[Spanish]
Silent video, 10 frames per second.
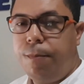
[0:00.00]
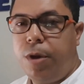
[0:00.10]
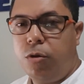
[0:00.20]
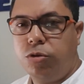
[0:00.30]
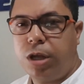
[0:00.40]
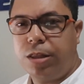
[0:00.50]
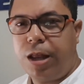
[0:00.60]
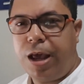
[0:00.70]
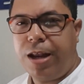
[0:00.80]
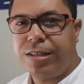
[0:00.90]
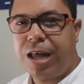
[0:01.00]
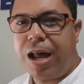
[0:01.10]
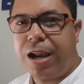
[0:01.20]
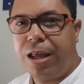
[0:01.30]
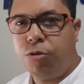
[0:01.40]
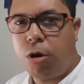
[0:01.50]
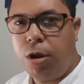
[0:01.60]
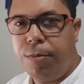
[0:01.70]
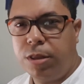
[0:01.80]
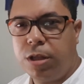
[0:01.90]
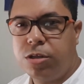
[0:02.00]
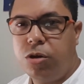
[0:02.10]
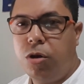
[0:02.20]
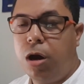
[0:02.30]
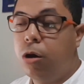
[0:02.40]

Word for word: me gusta tener esa retroalimentación,